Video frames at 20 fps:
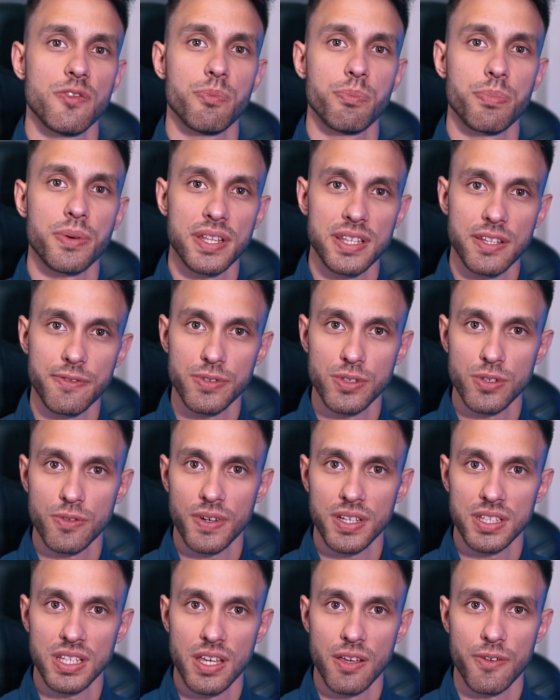w
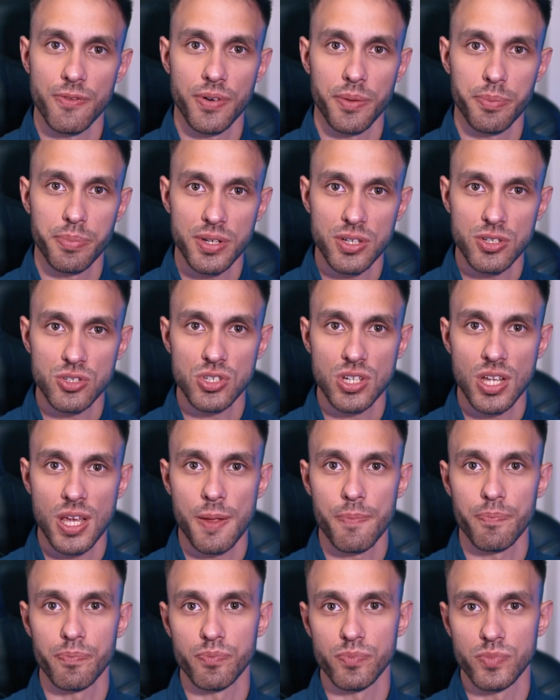predefiniowane
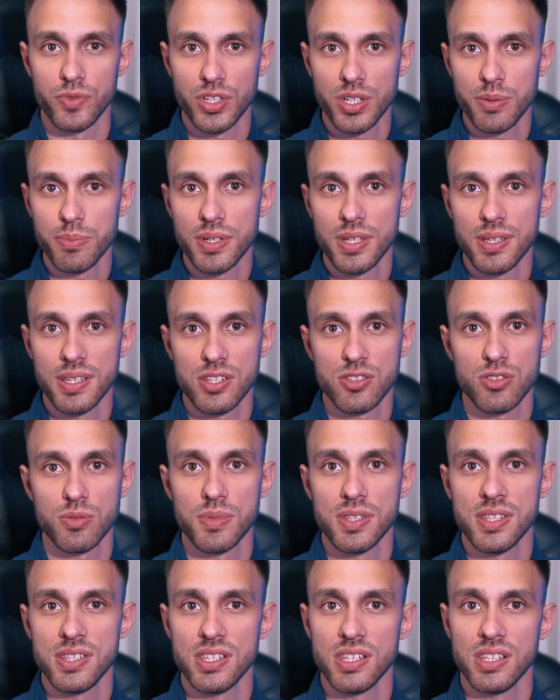fabryczne tryby. Jest to
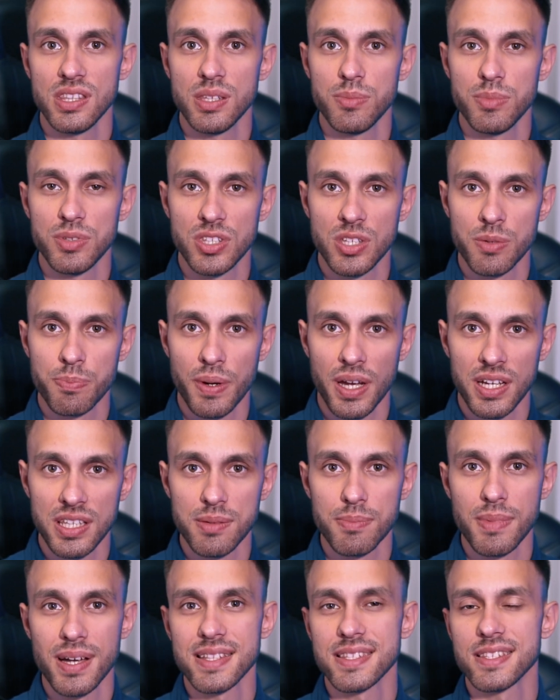m.in. tryb
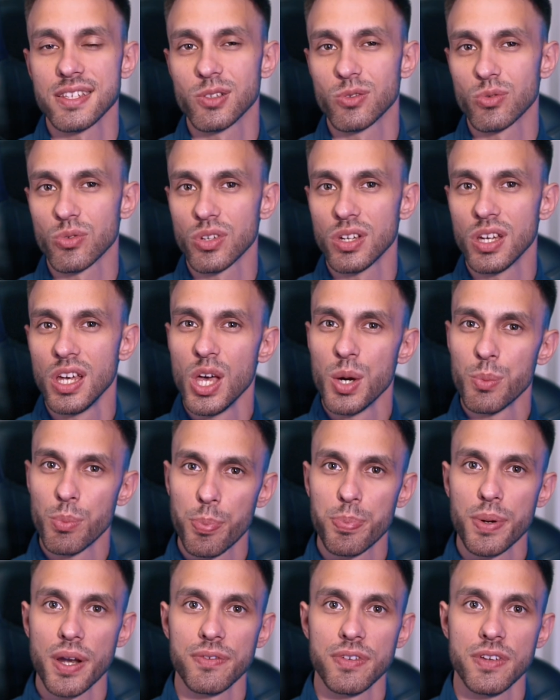animacji, który
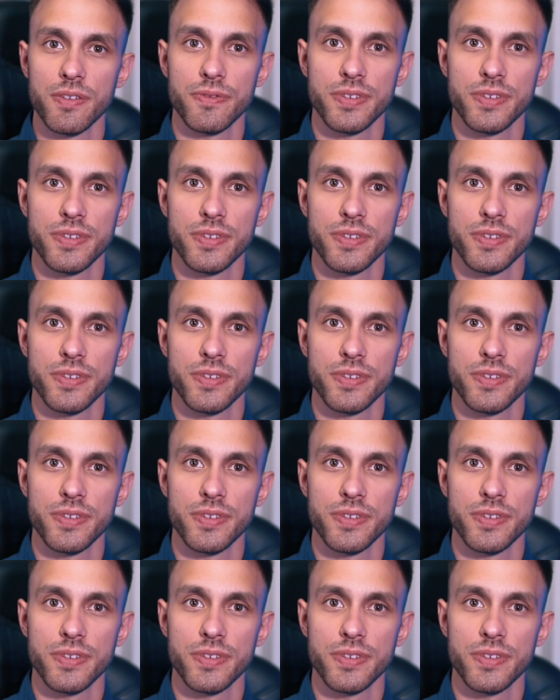poprawi